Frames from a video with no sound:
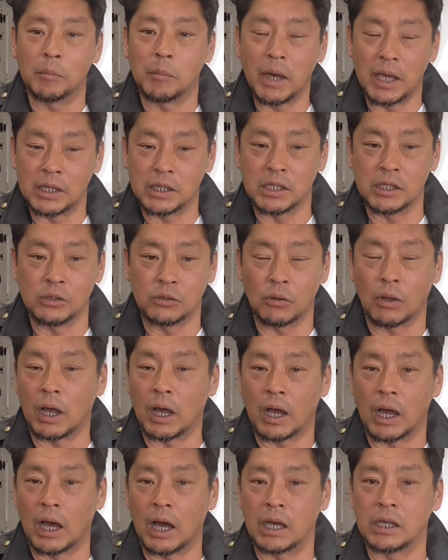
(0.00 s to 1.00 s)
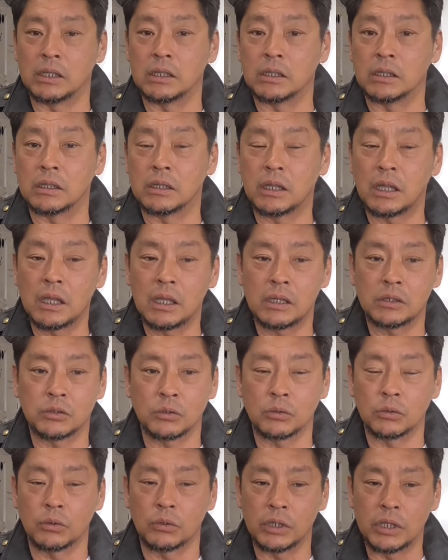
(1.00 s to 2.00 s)
ばい菌とかが入って
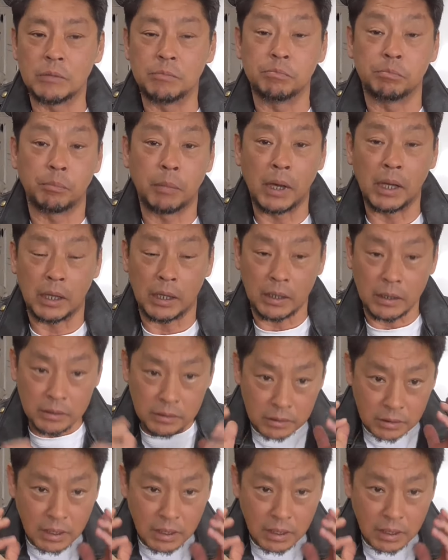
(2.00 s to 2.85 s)
そのリンパ